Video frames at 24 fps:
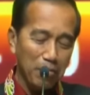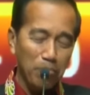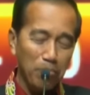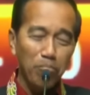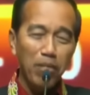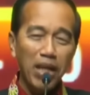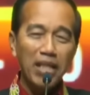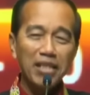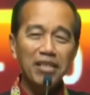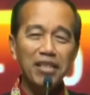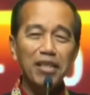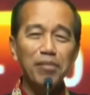
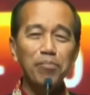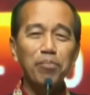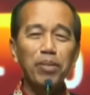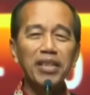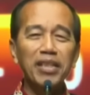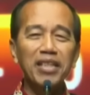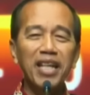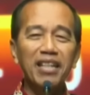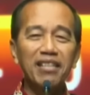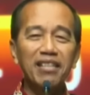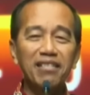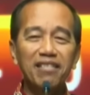Masih
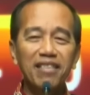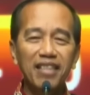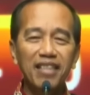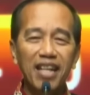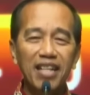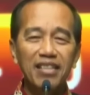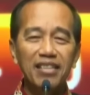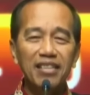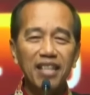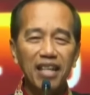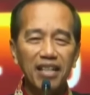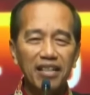penat
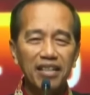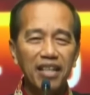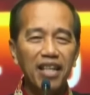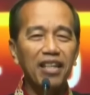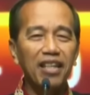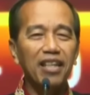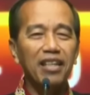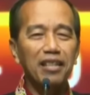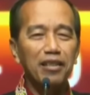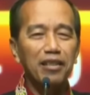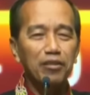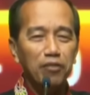rasanya
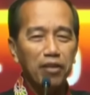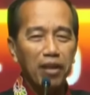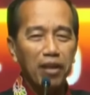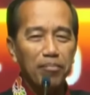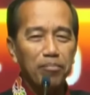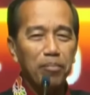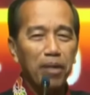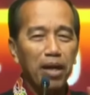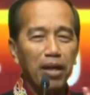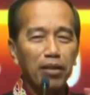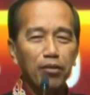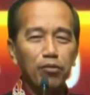karena juga
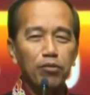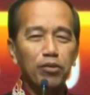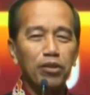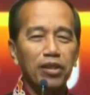baru